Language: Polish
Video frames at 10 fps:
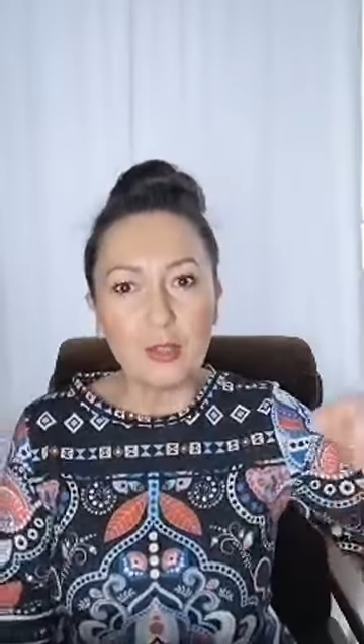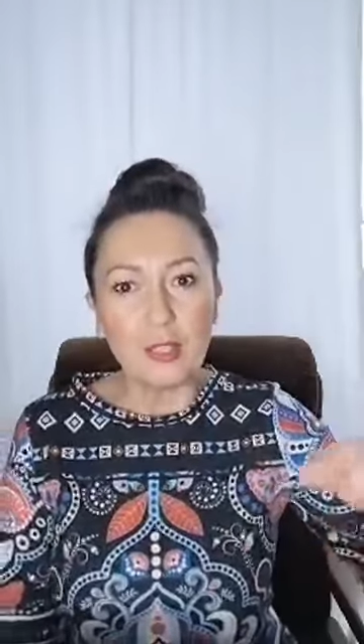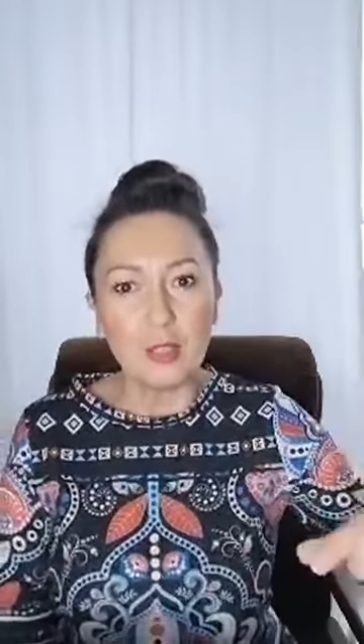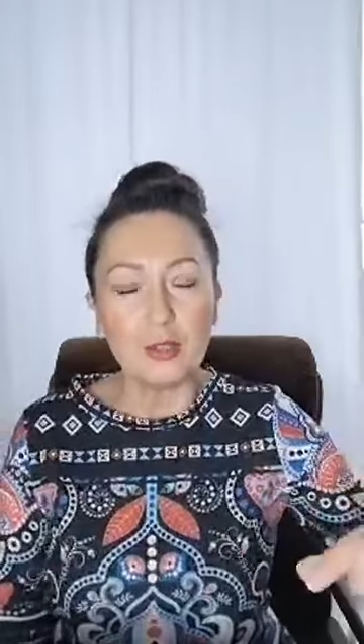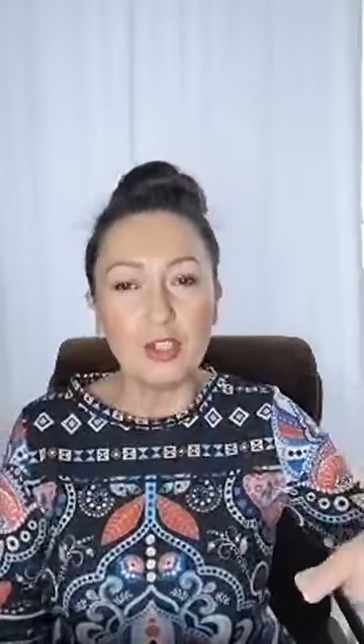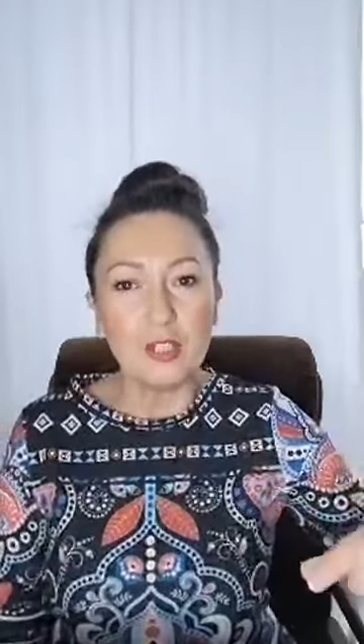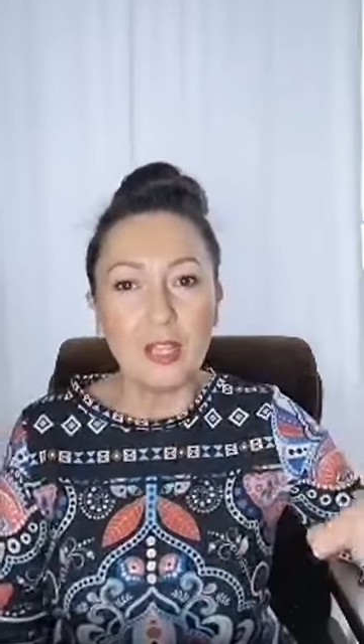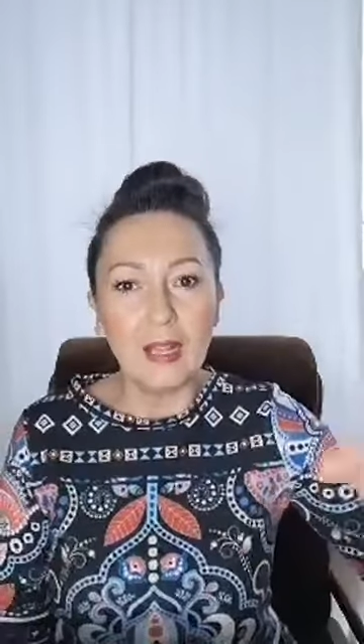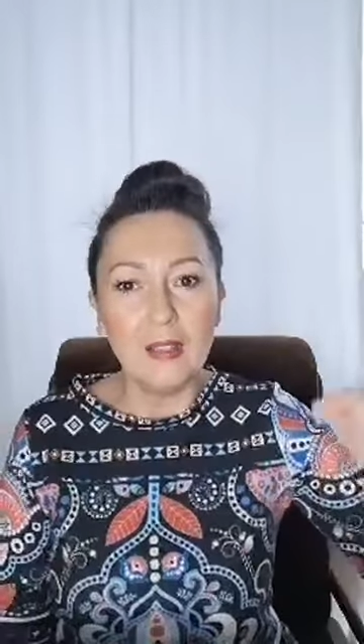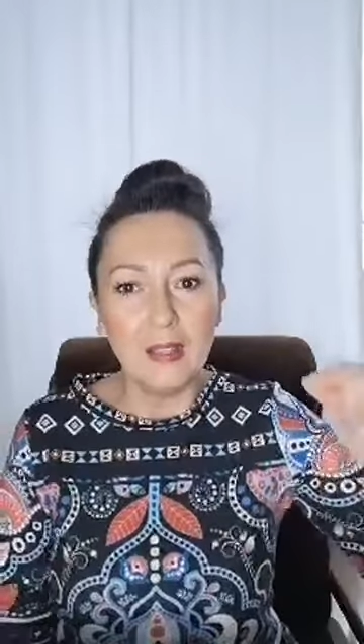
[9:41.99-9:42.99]
jakiegoś
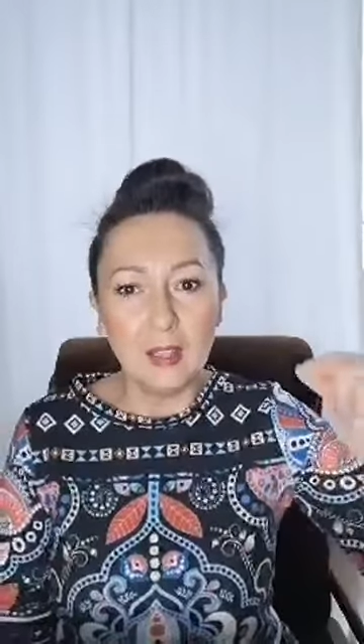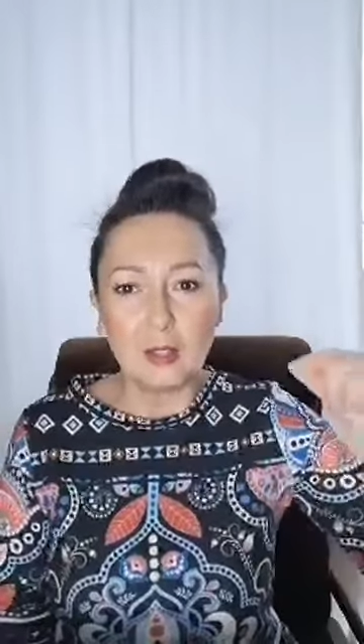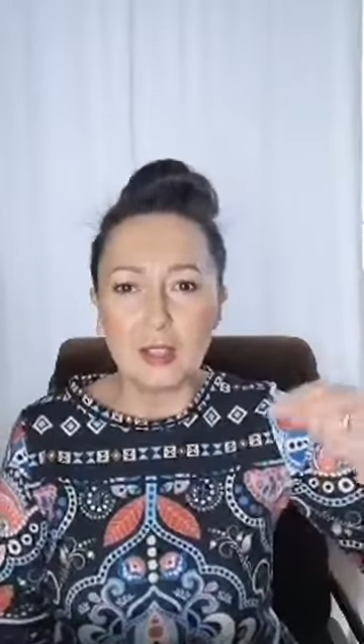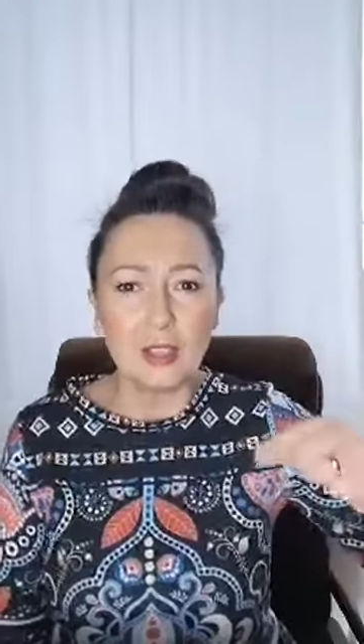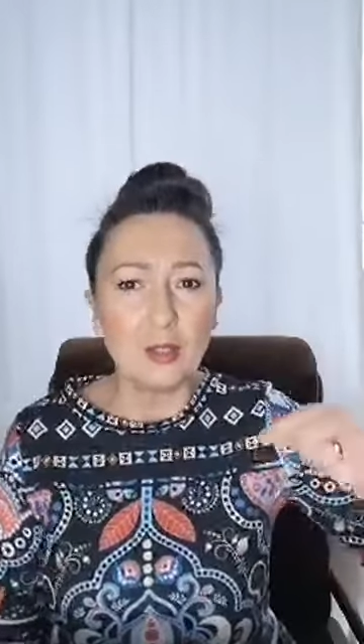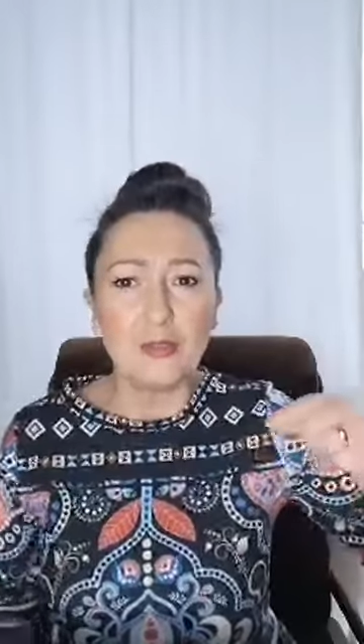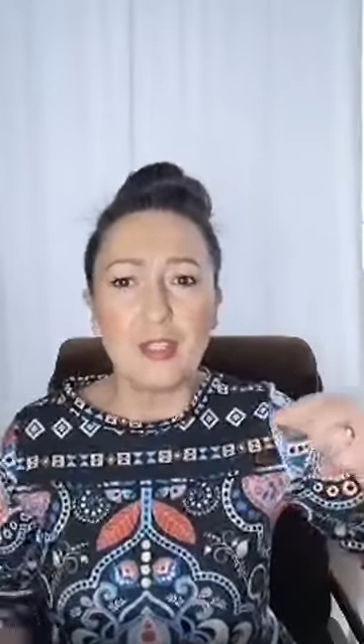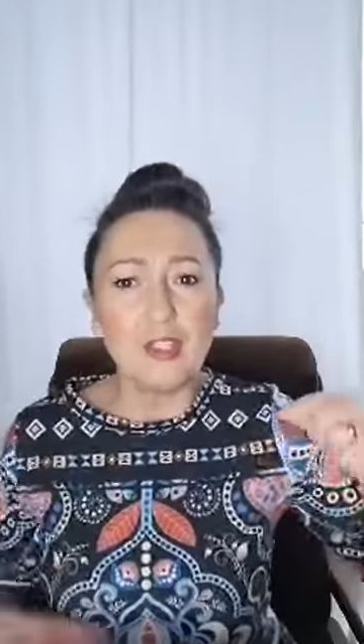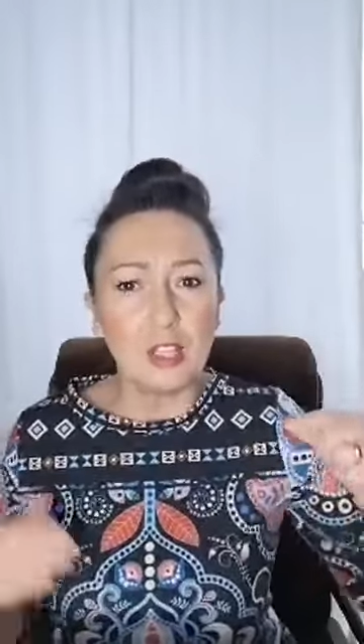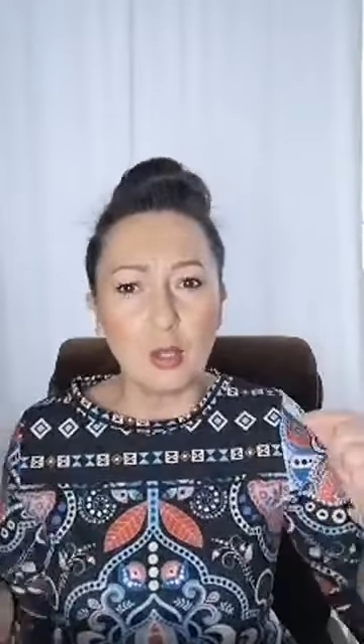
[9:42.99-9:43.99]
idealnego, takiego
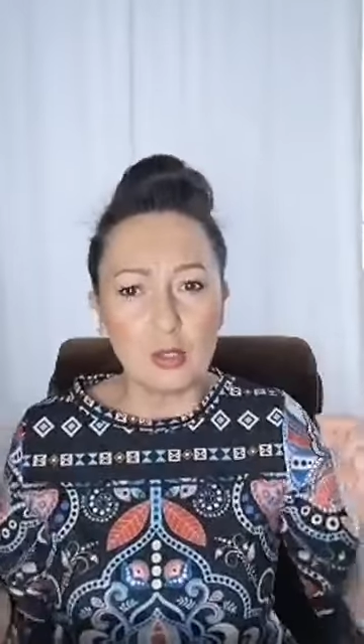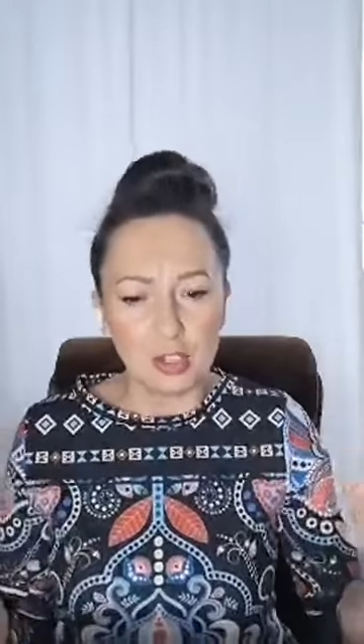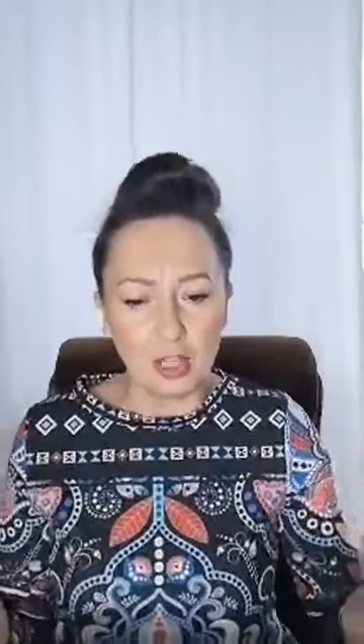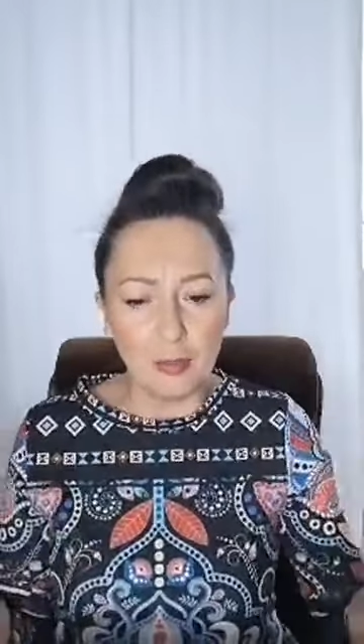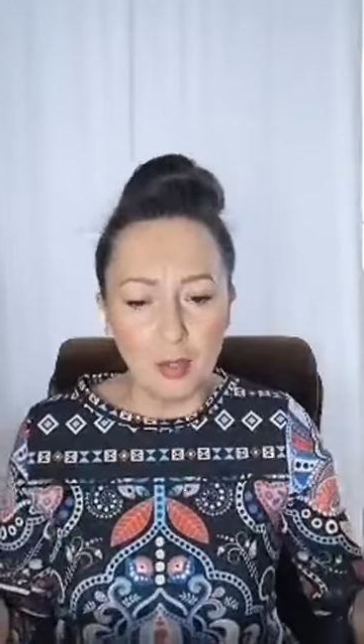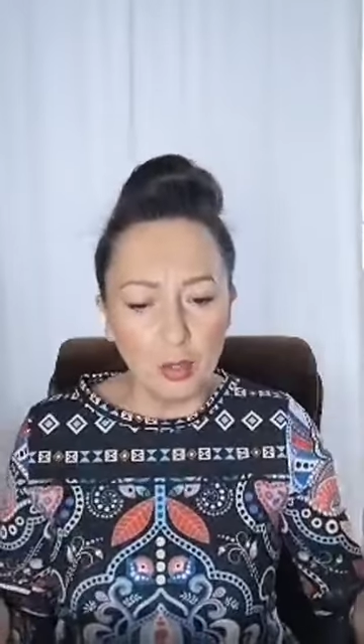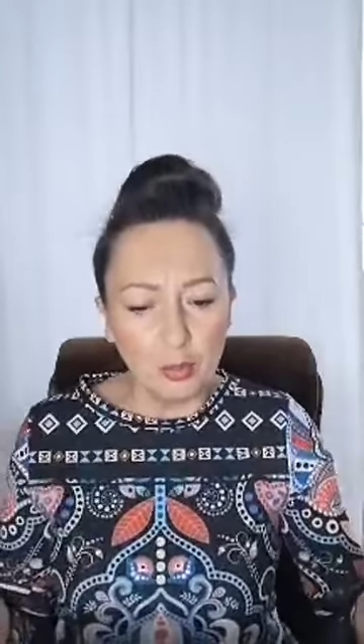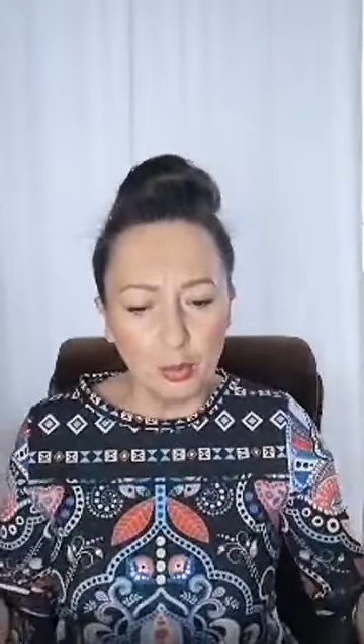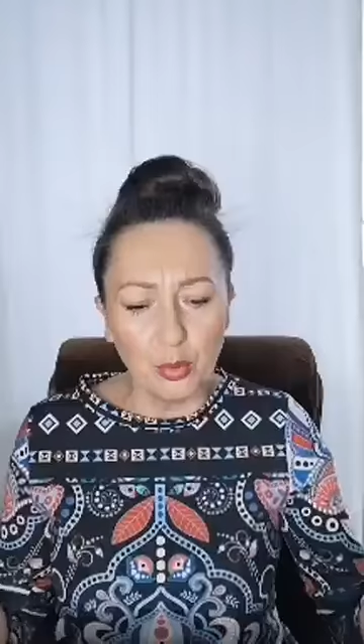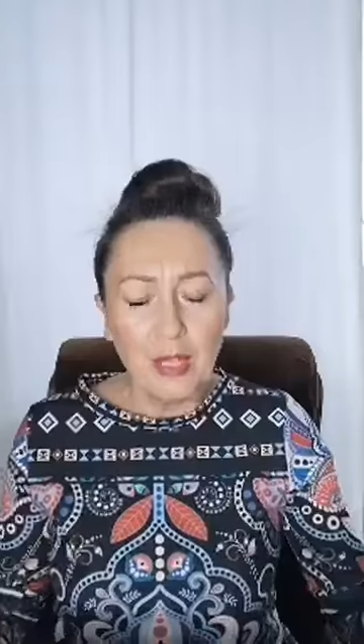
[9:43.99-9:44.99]
wręcz jak od
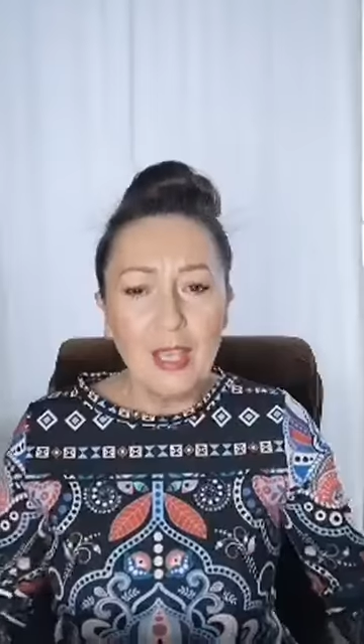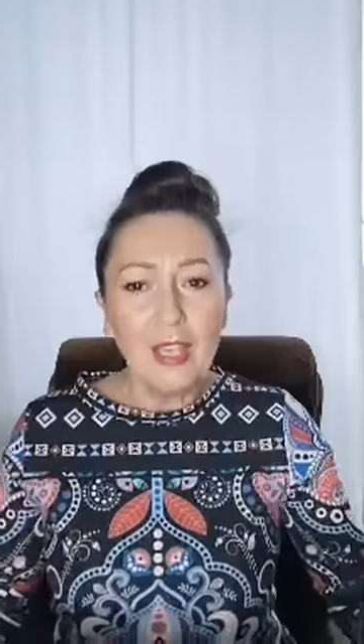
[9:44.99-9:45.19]
szablonu,